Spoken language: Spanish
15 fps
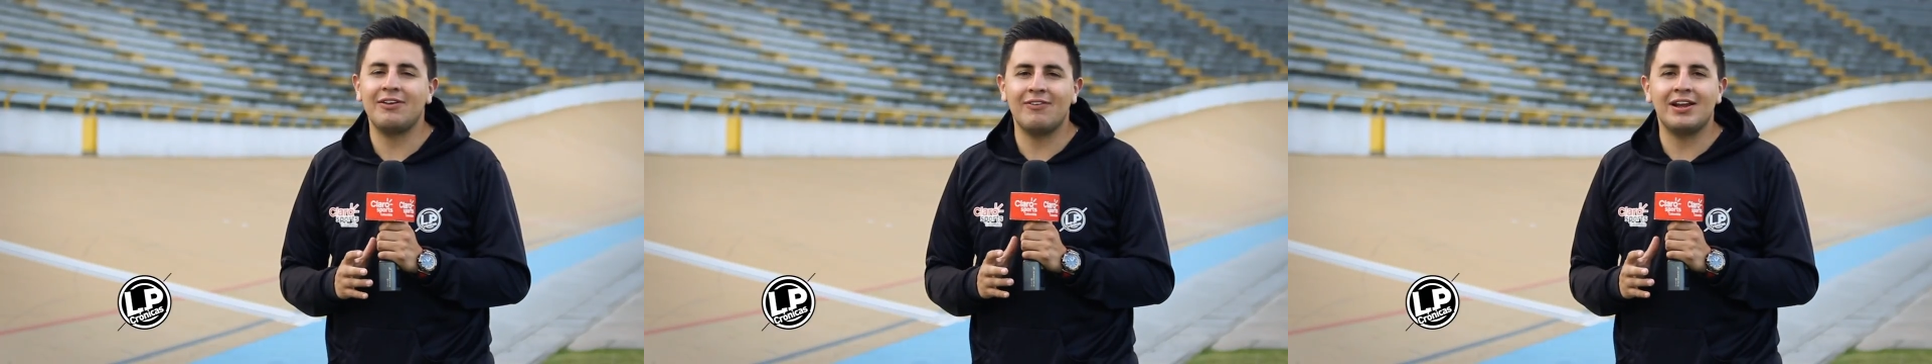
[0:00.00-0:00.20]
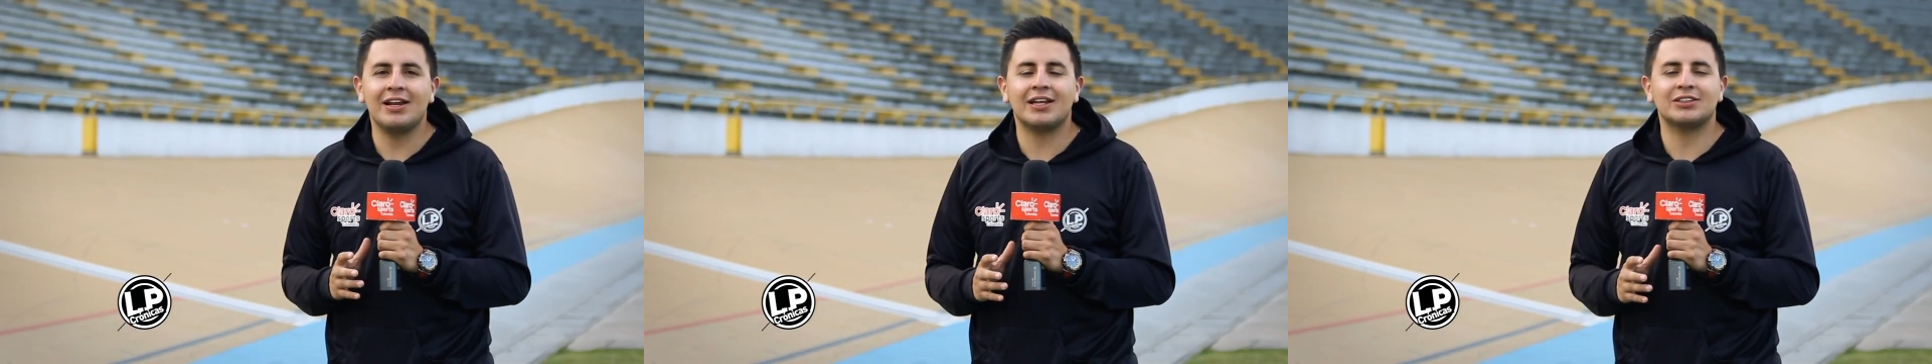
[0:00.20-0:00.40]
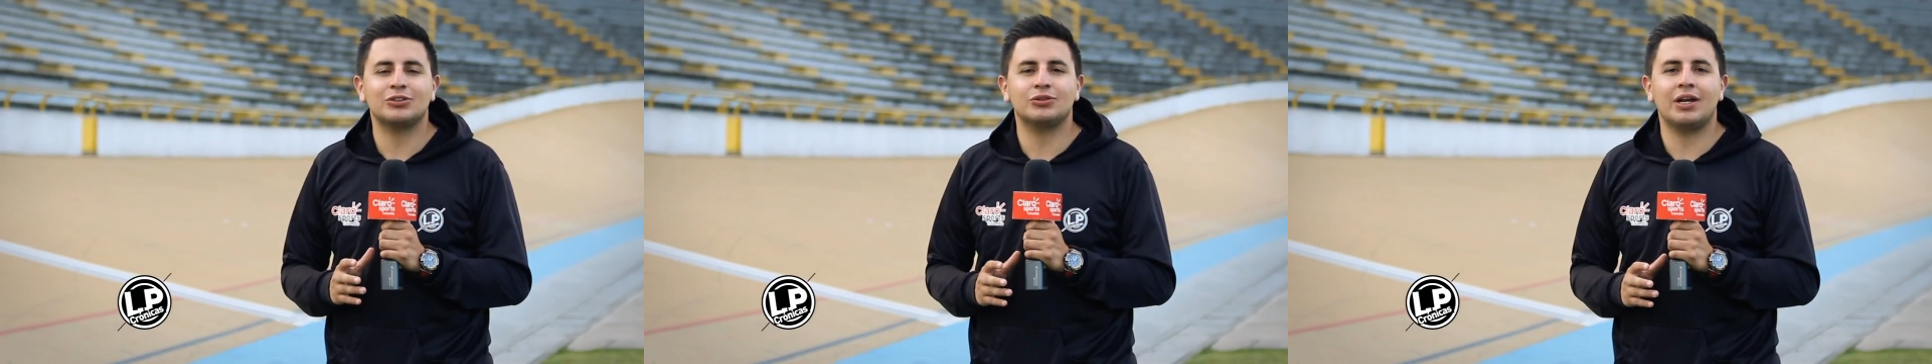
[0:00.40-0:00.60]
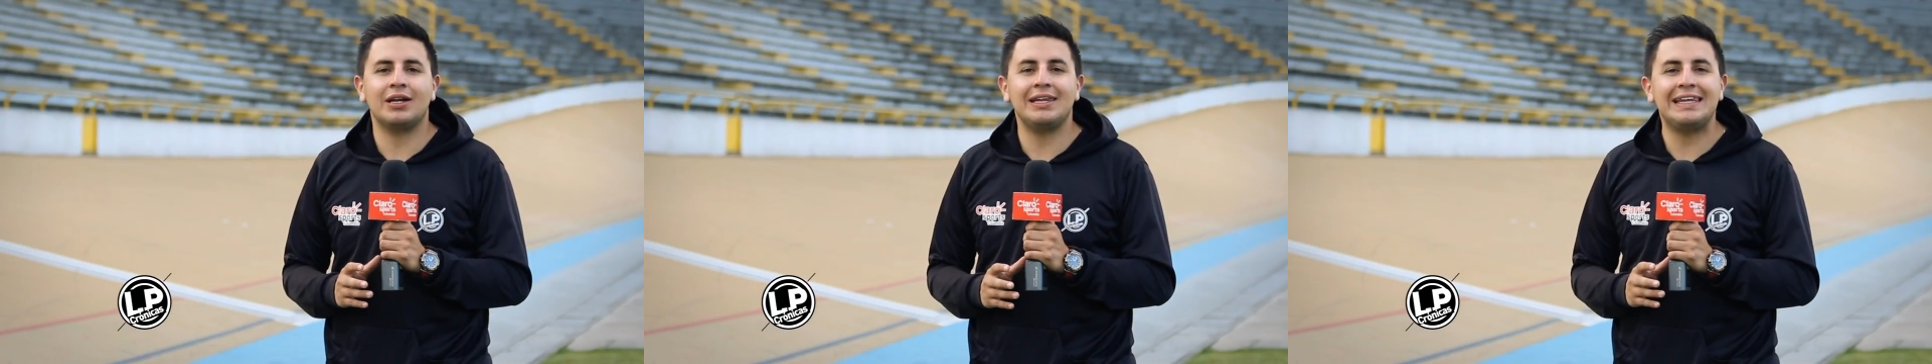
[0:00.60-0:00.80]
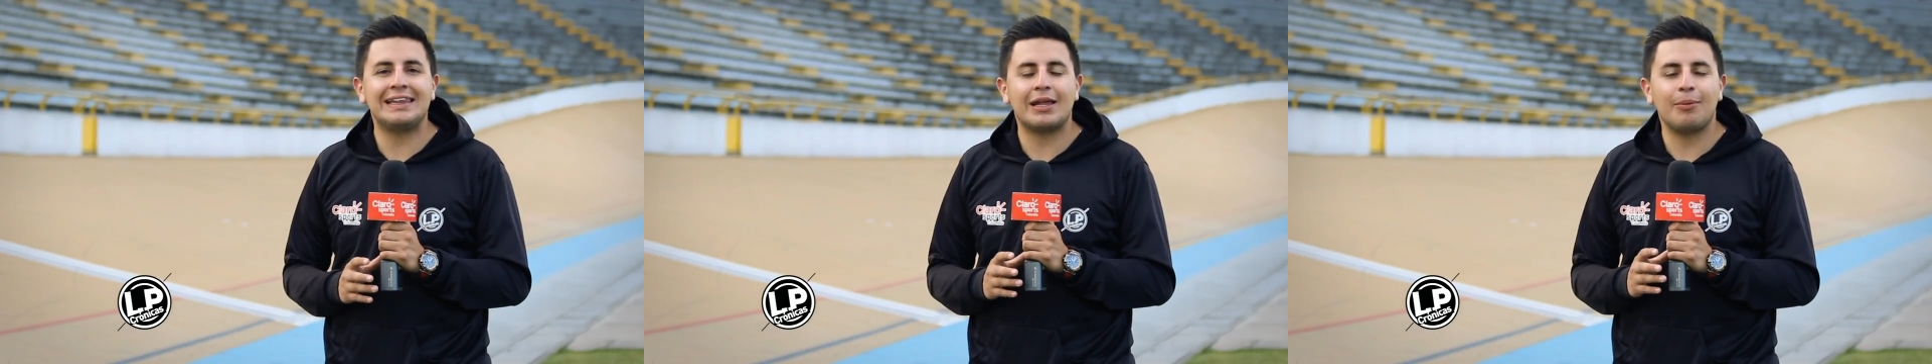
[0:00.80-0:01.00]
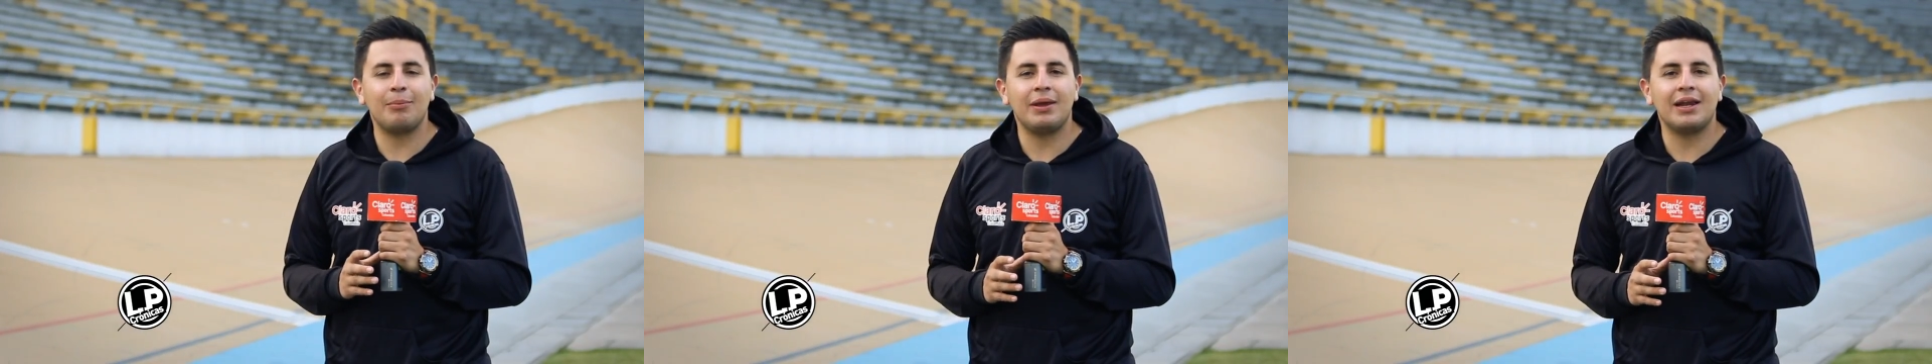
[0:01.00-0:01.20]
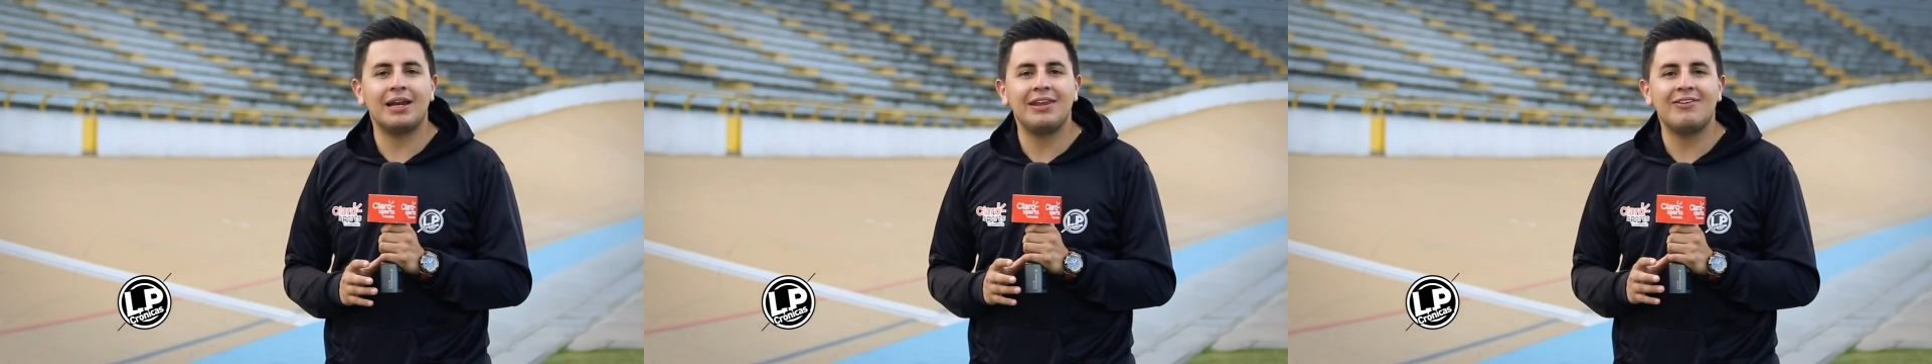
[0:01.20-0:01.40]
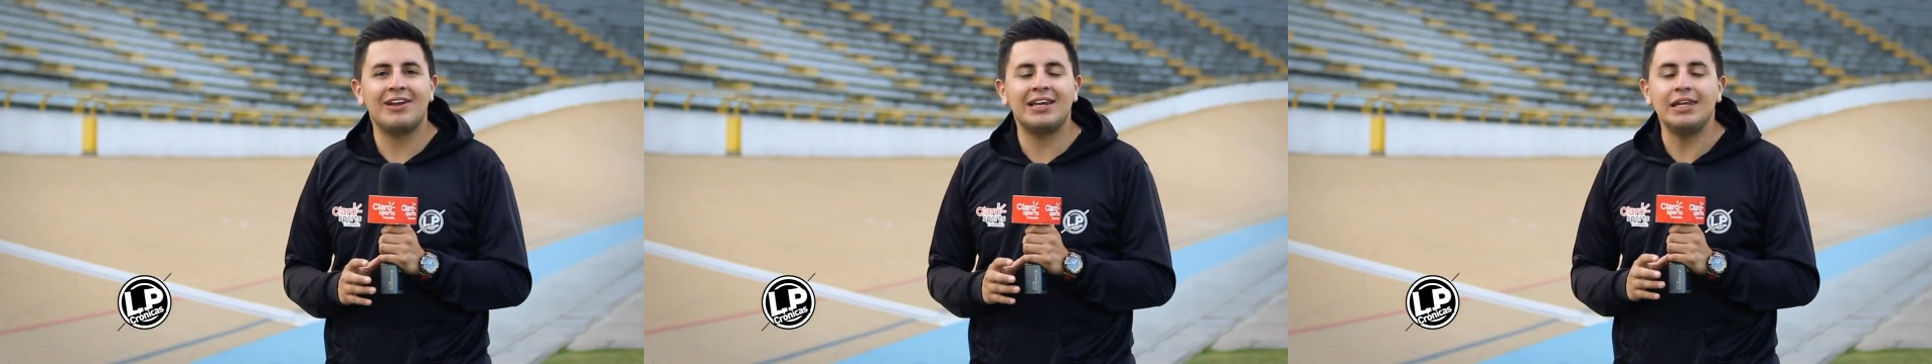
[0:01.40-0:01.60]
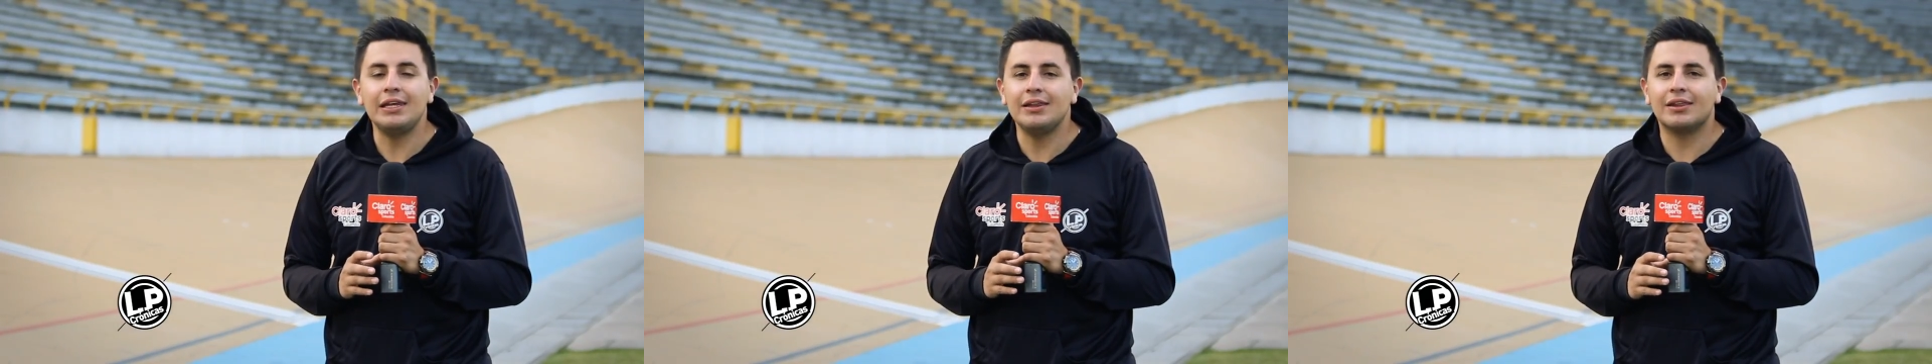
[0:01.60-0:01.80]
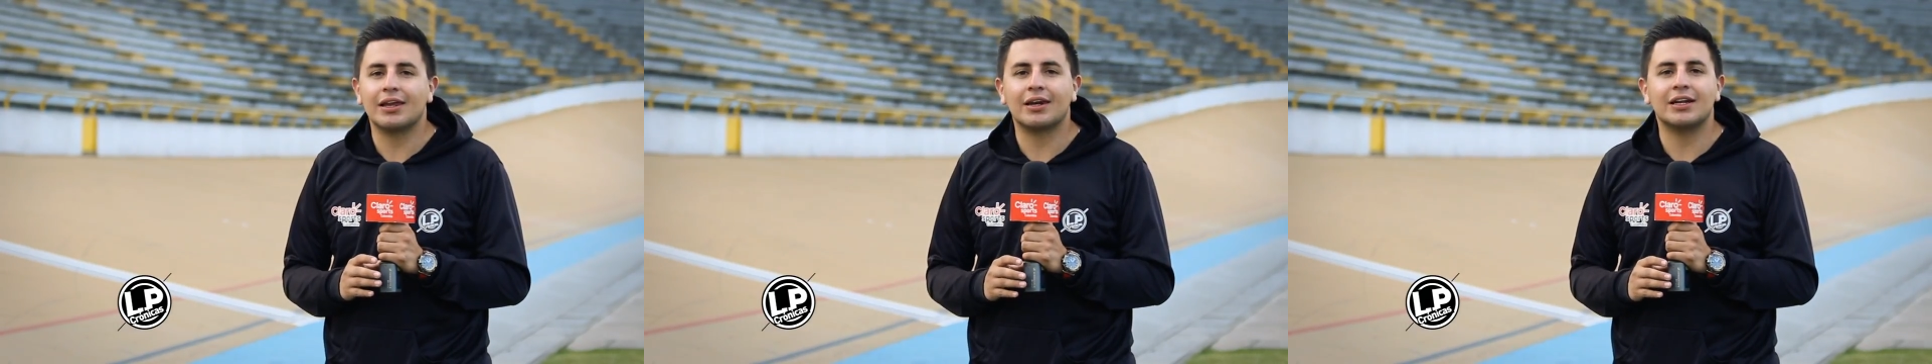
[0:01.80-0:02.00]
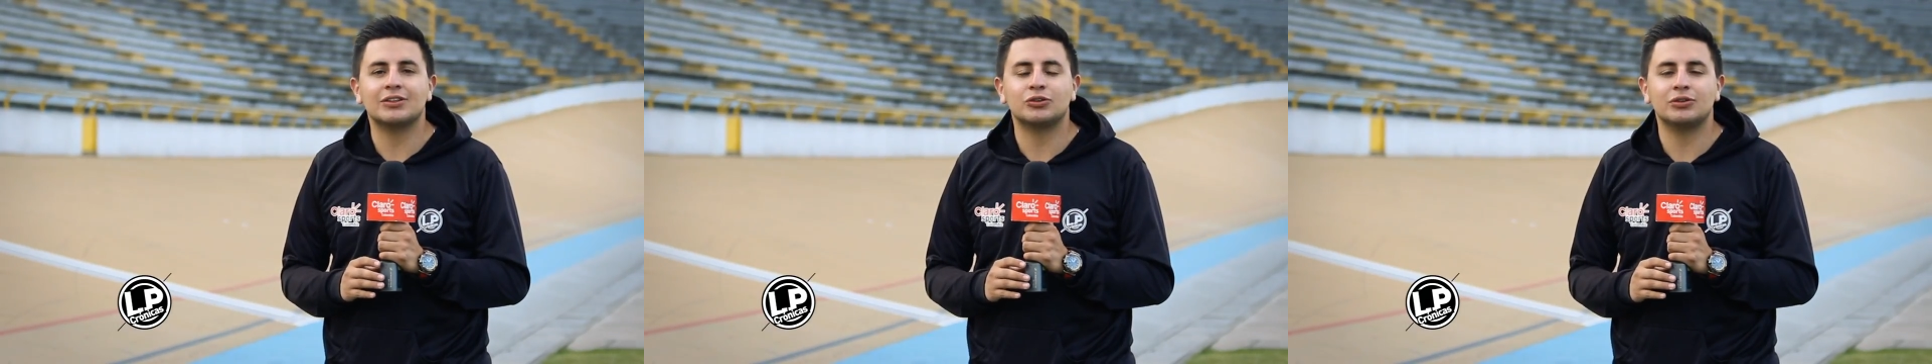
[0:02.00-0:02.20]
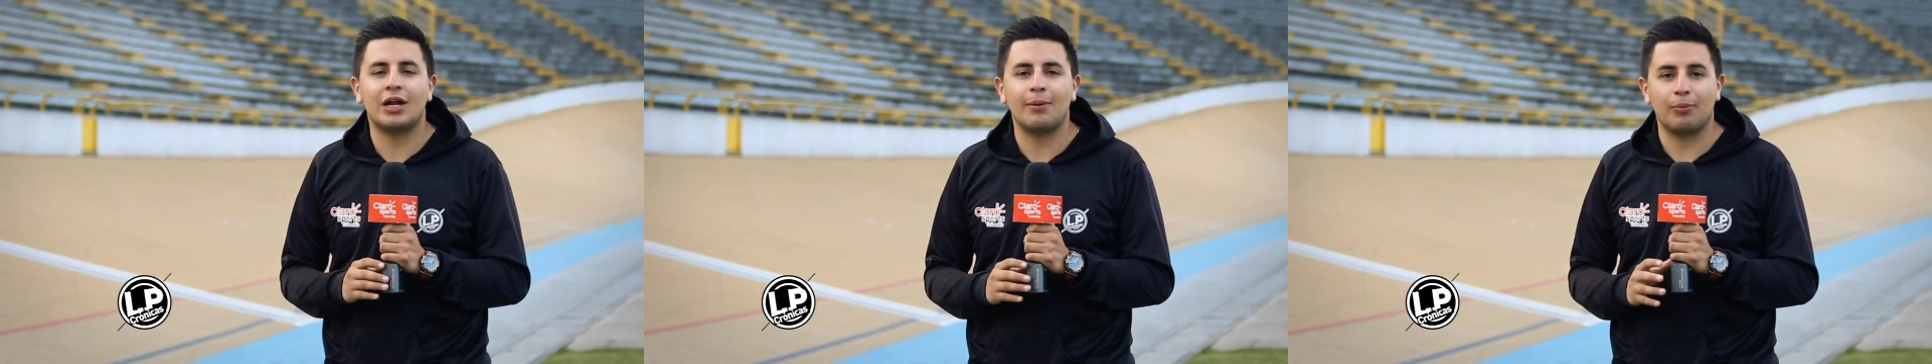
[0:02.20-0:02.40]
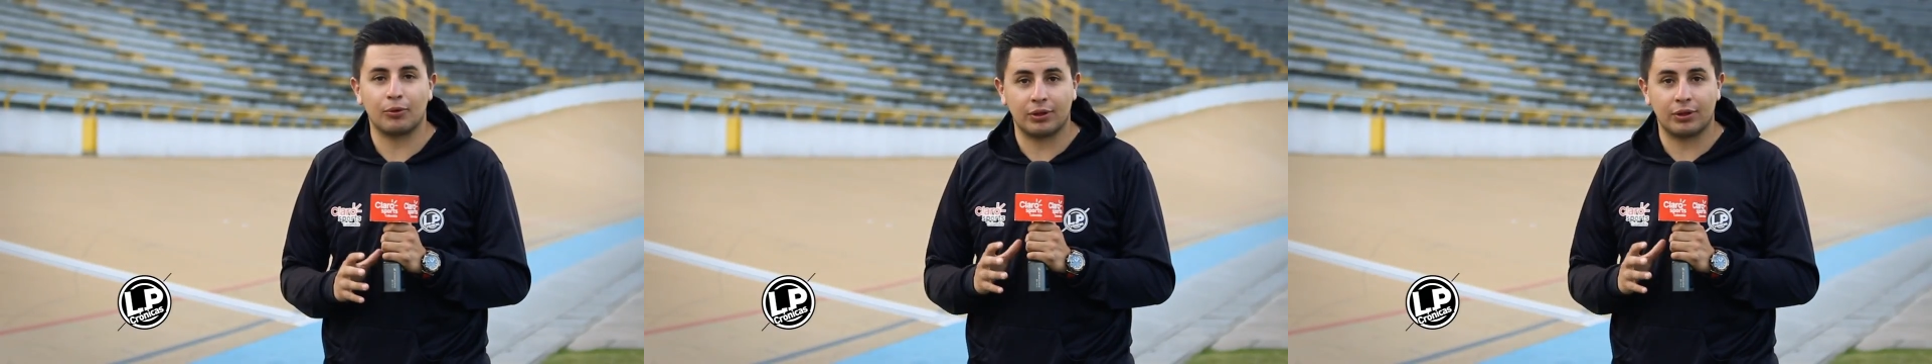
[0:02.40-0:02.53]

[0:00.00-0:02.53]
nivel nacional y también a nivel internacional,